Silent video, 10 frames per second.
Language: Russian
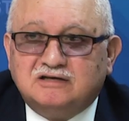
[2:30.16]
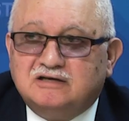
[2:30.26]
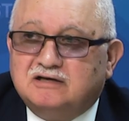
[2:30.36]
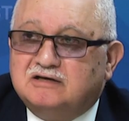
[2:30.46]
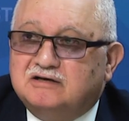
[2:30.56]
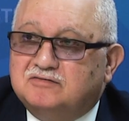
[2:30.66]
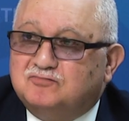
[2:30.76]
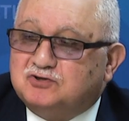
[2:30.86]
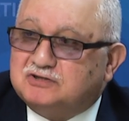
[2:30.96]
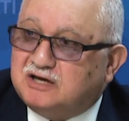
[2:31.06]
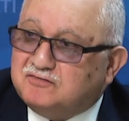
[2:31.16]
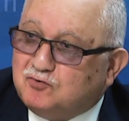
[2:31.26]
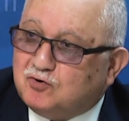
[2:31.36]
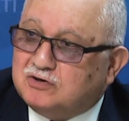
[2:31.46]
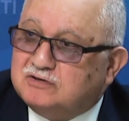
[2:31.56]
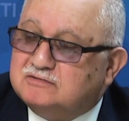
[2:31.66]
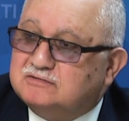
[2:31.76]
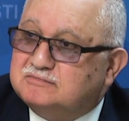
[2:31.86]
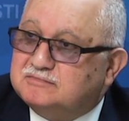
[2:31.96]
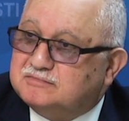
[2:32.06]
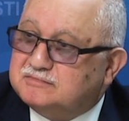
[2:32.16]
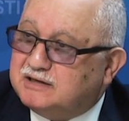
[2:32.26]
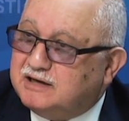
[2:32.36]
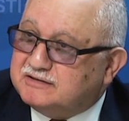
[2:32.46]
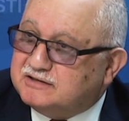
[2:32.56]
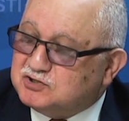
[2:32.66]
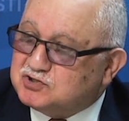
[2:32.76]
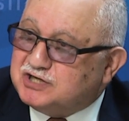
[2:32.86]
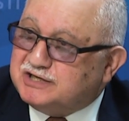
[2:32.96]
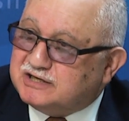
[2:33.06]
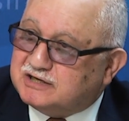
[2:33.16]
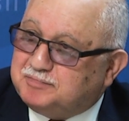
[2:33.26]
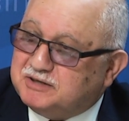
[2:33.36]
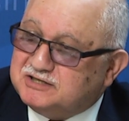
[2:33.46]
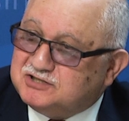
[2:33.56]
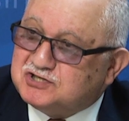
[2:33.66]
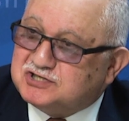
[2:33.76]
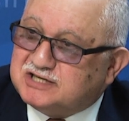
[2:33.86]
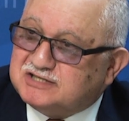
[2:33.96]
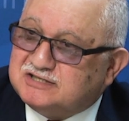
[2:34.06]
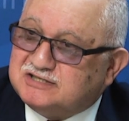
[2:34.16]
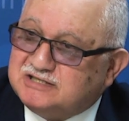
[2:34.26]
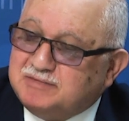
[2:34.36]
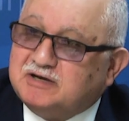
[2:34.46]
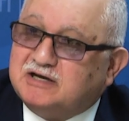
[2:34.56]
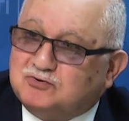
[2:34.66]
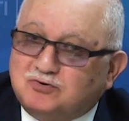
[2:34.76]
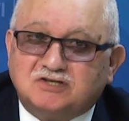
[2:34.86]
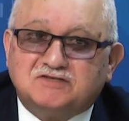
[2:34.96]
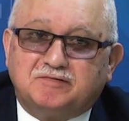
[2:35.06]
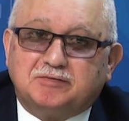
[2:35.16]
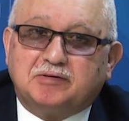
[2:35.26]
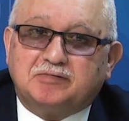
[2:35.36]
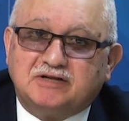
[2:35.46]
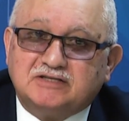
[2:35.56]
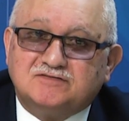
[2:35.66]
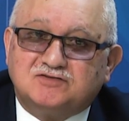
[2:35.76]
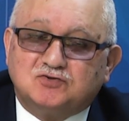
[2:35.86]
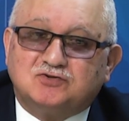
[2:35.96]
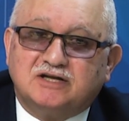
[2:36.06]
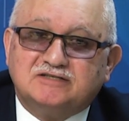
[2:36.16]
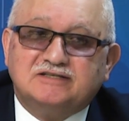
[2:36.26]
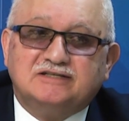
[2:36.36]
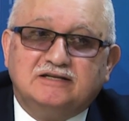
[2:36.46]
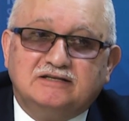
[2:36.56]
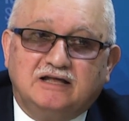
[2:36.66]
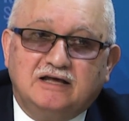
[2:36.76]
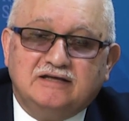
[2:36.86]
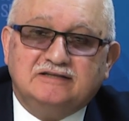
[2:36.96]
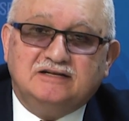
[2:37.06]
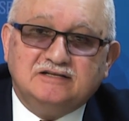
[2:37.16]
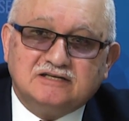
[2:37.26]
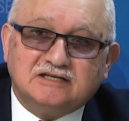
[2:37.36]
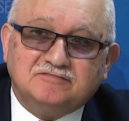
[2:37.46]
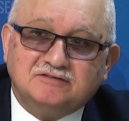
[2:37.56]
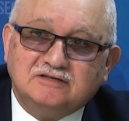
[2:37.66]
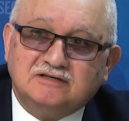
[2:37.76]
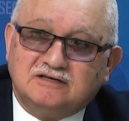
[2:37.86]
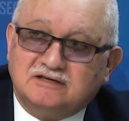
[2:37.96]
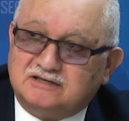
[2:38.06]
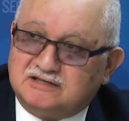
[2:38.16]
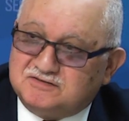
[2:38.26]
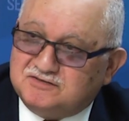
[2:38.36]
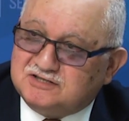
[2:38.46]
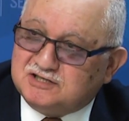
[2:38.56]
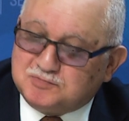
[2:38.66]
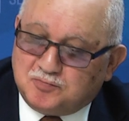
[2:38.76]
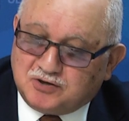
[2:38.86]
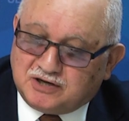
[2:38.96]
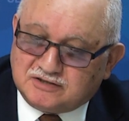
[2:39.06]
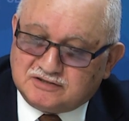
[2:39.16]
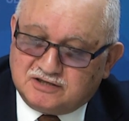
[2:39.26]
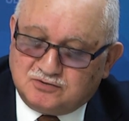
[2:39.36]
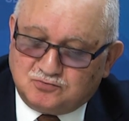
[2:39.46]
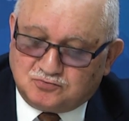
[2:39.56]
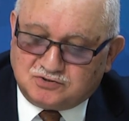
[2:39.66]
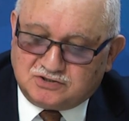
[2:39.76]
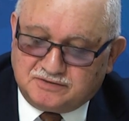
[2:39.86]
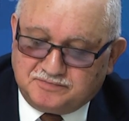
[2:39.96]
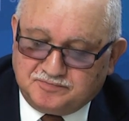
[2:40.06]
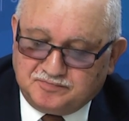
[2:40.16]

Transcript: – вот того отношения к политической системе, которая сформировалась в результате длительного развития республиканской Турции.